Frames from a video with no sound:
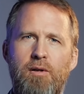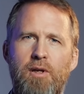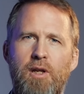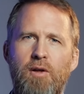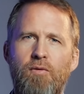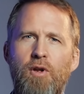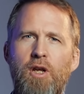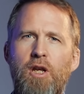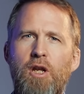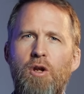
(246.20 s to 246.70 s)

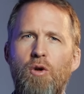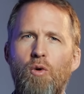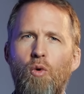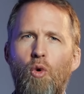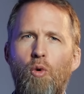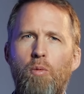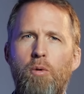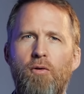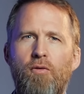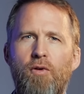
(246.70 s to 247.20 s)
der wie die
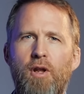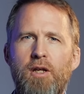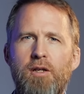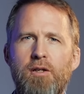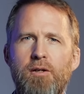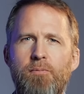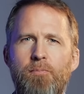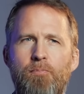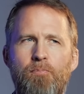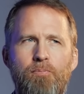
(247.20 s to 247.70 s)

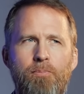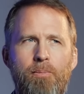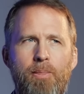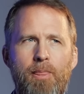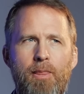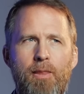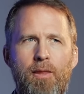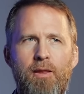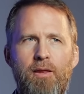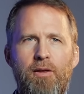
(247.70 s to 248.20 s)
Oberfläche,
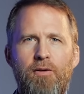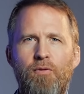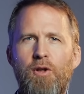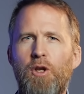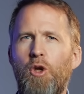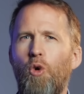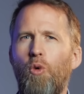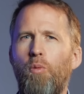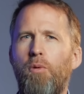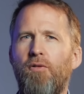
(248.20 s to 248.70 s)
wie
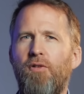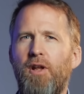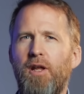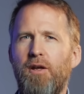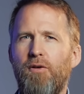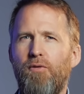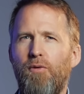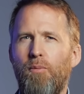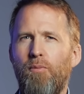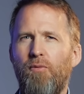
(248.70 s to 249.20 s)
die
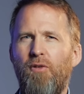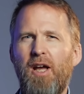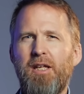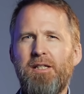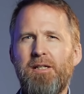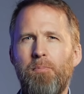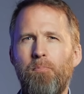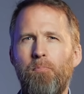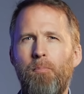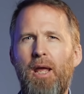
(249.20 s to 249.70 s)
Oberfläche vom
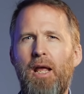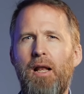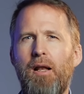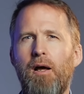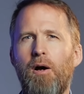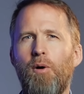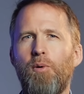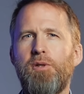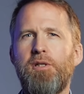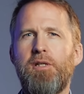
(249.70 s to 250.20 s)
weißen Mehl
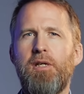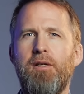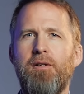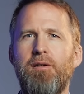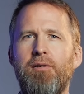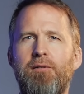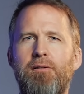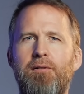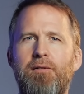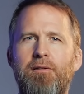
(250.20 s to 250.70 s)
aussieht.